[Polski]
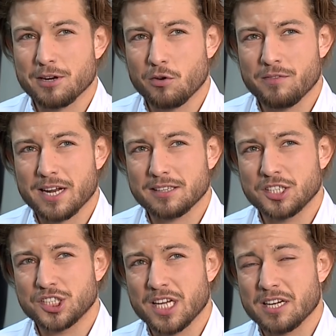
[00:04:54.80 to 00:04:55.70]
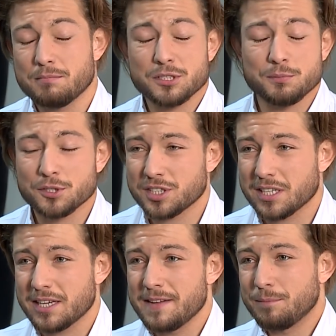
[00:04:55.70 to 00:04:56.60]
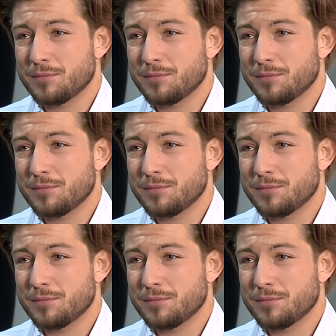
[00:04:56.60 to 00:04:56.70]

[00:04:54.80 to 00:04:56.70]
Glovera tej Shery, być może